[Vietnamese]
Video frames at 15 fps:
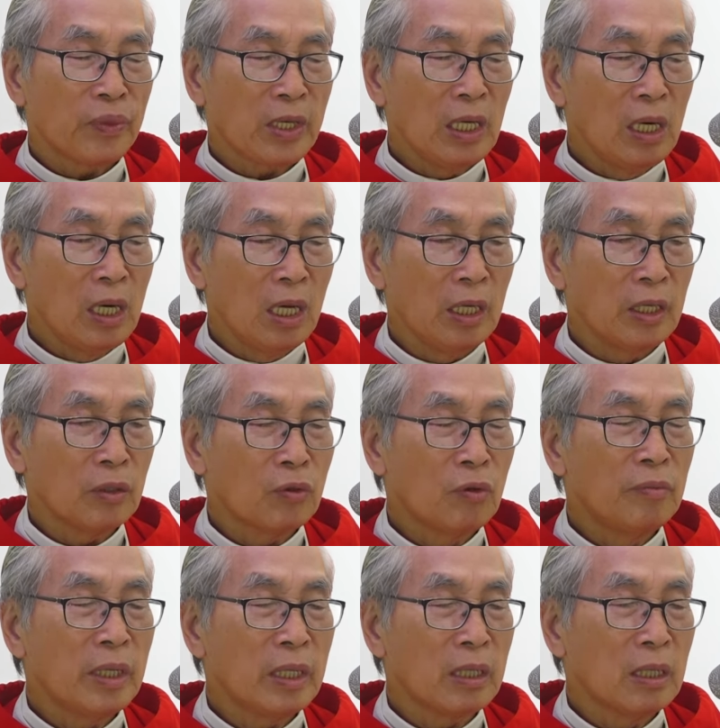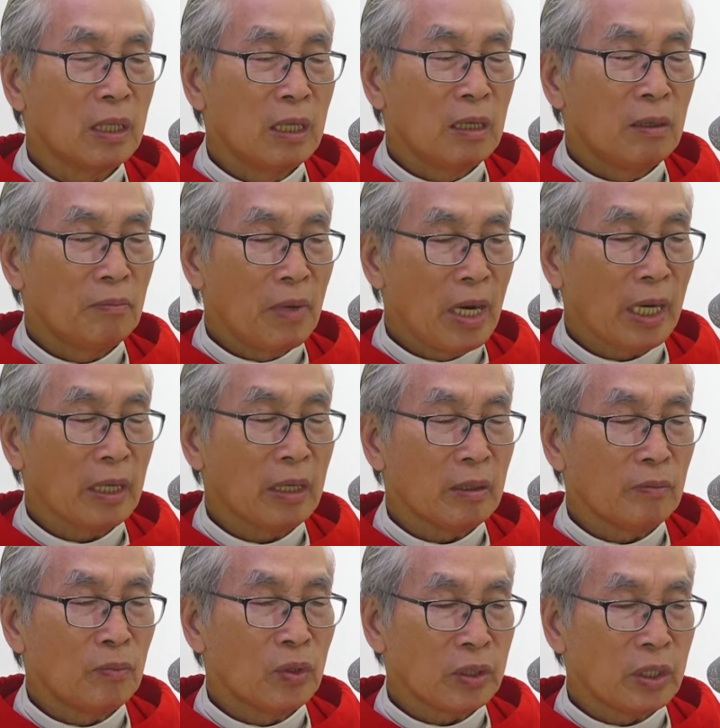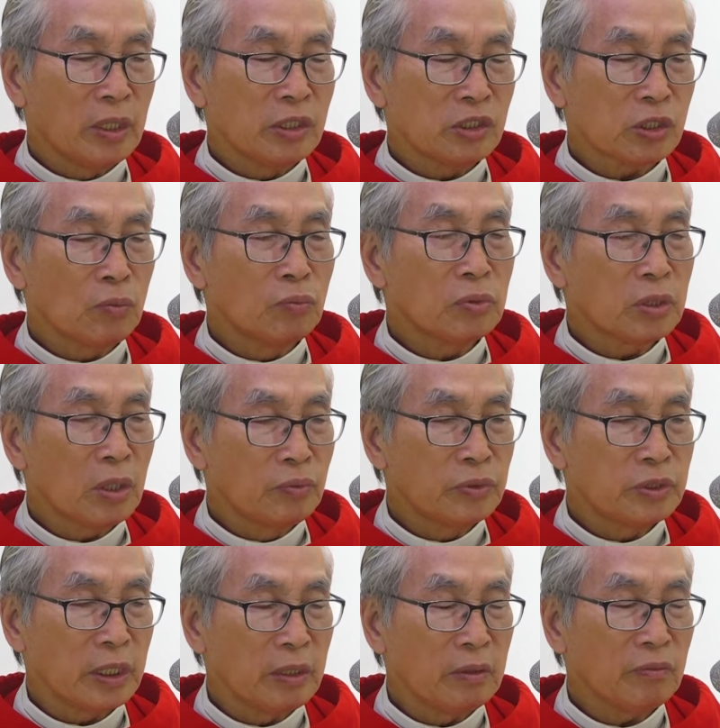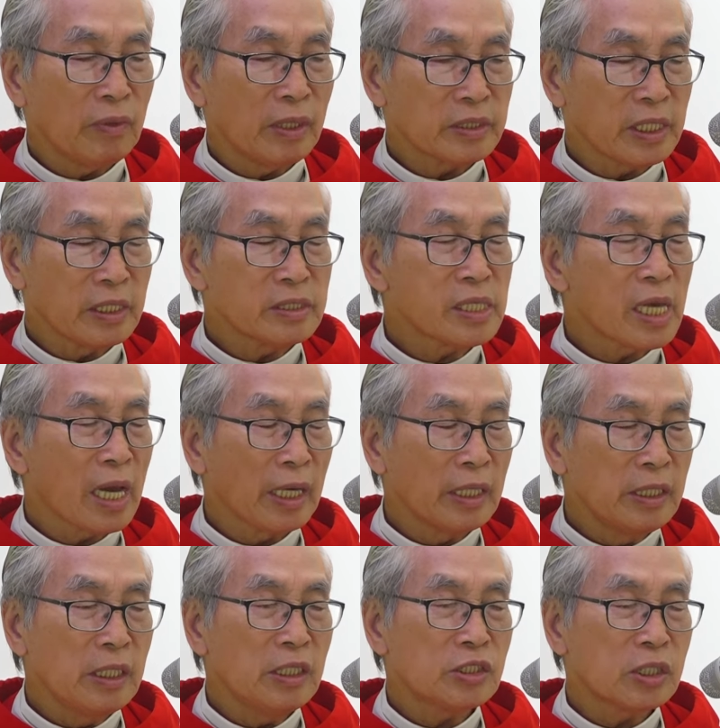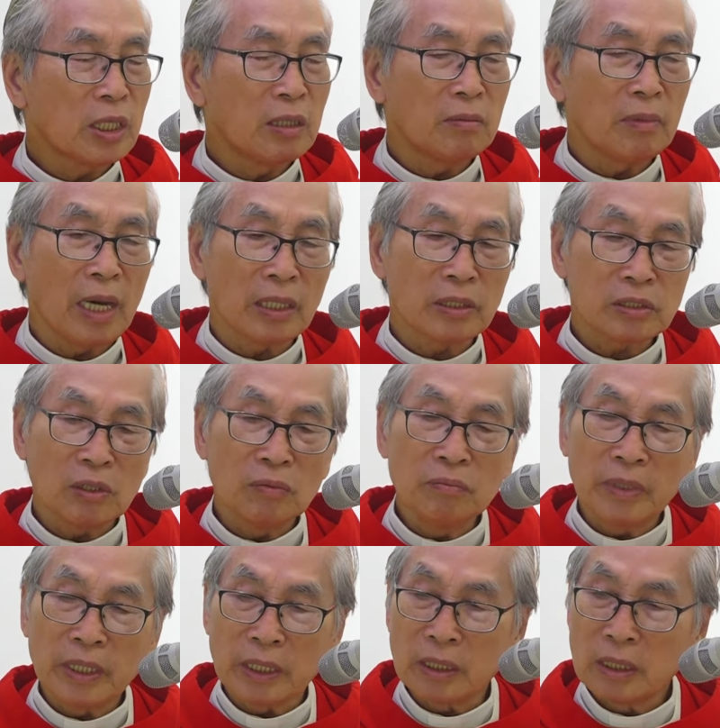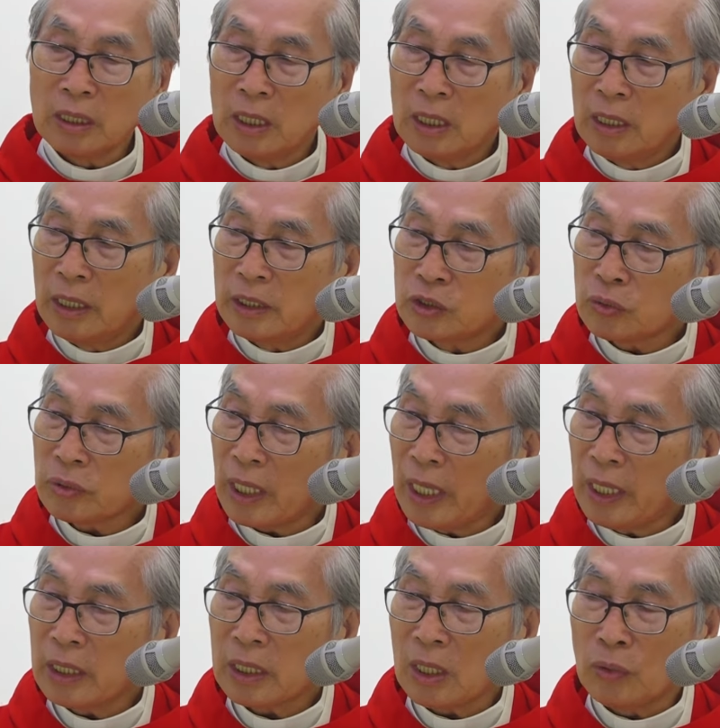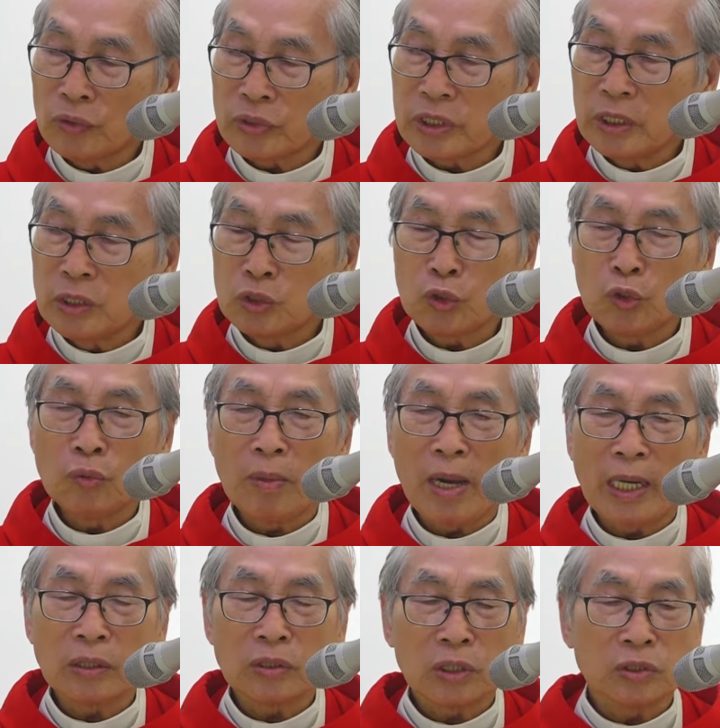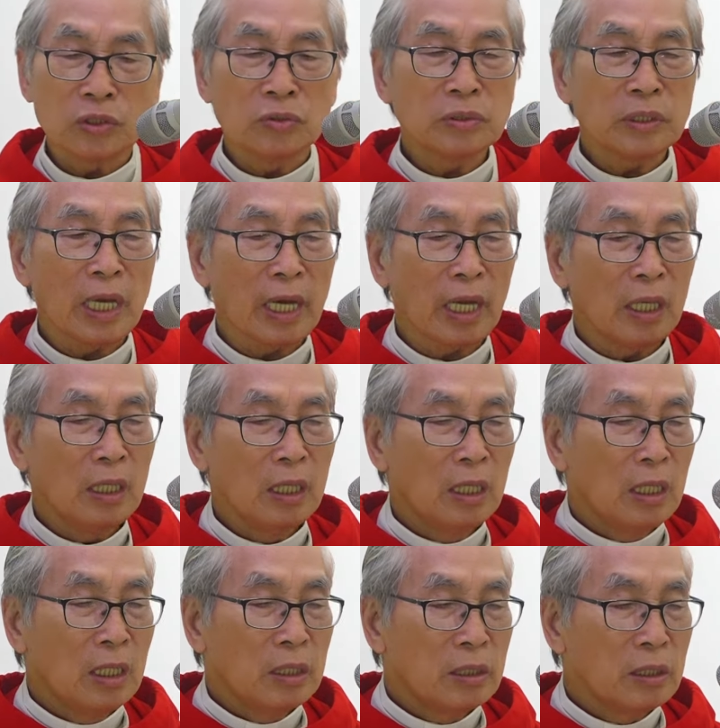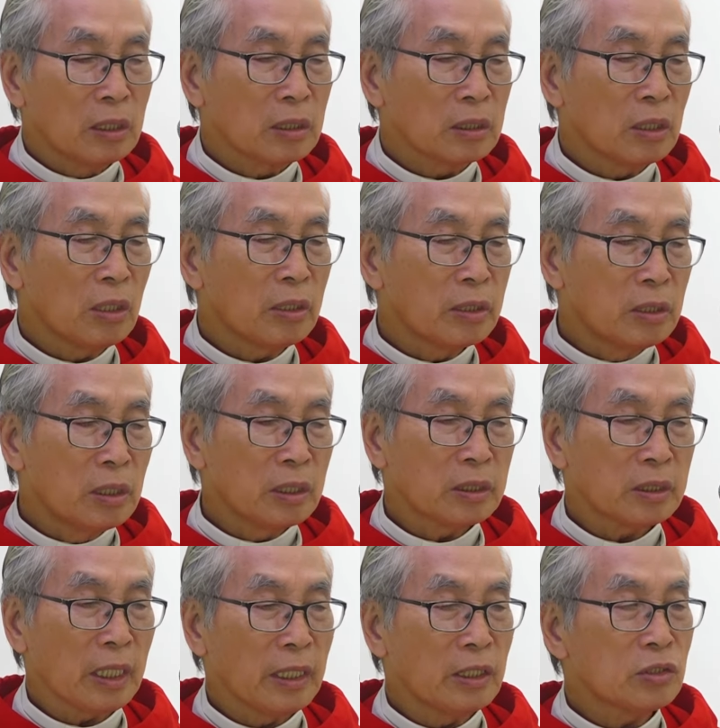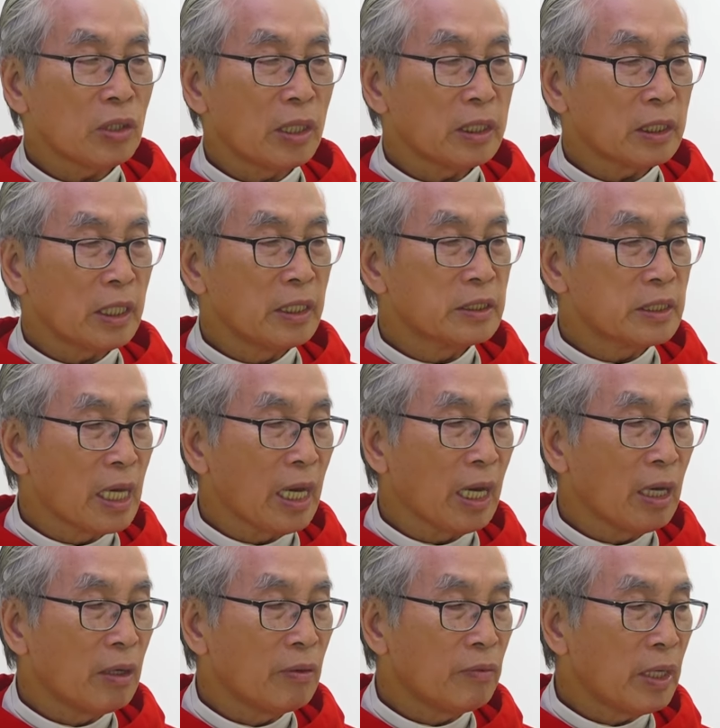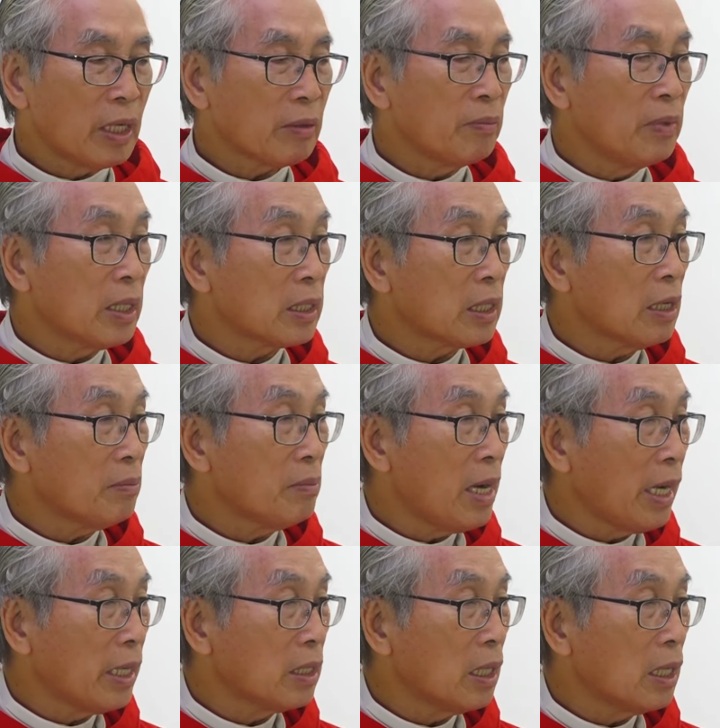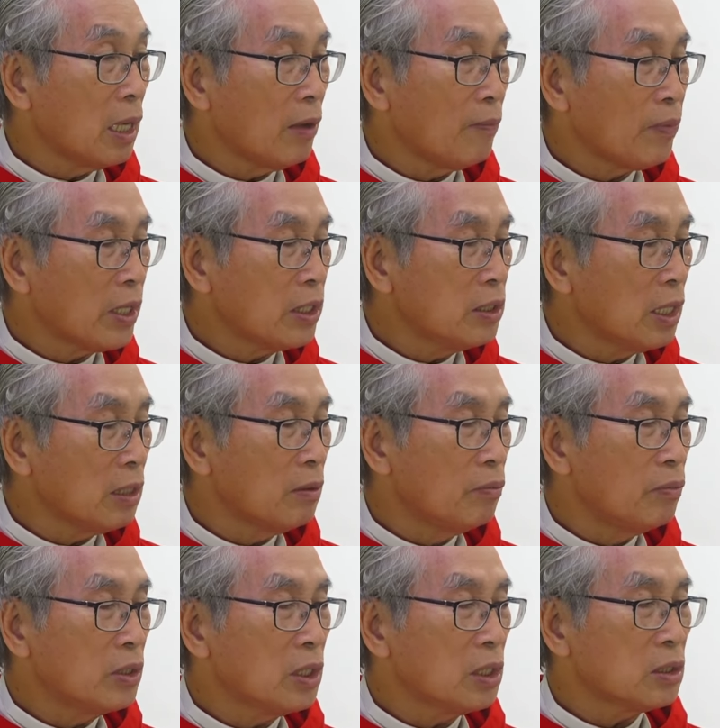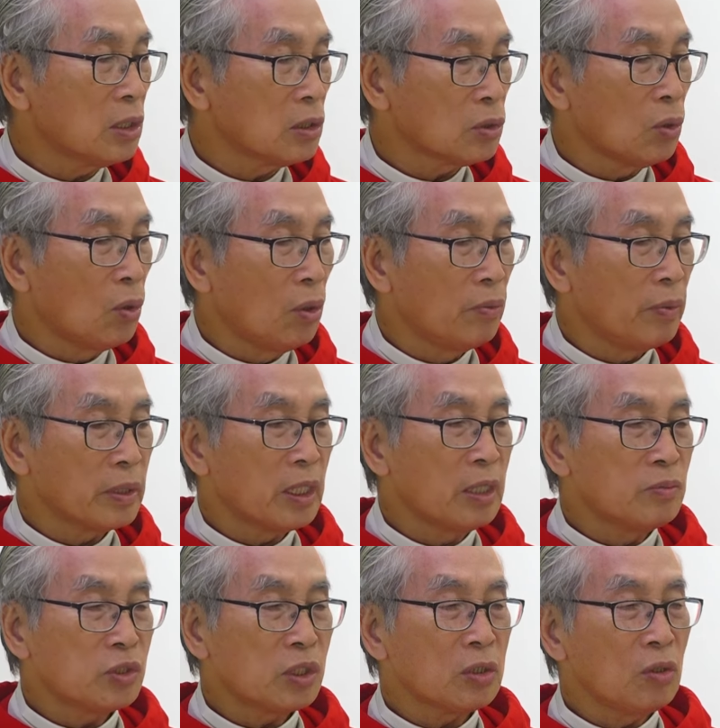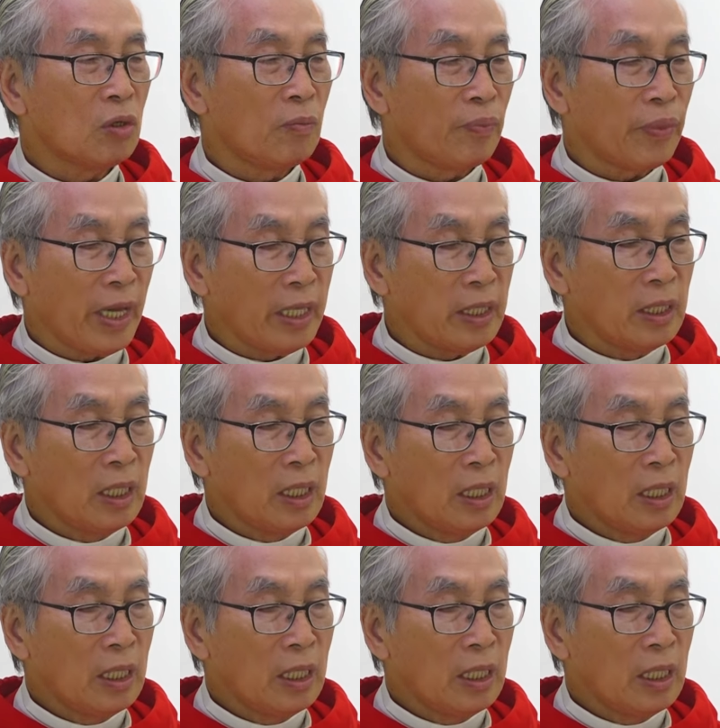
cái lời của mình bằng một đời sống công chính và sẵn sàng hy sinh mạng sống mình. Để chúng ta hãy cầu xin Chúa ban cho chúng ta được noi gương Thánh Gioan Tẩy Giả và đặc biệt các bạn à, đánh nhận với tích rửa tội và thêm sức hôm nay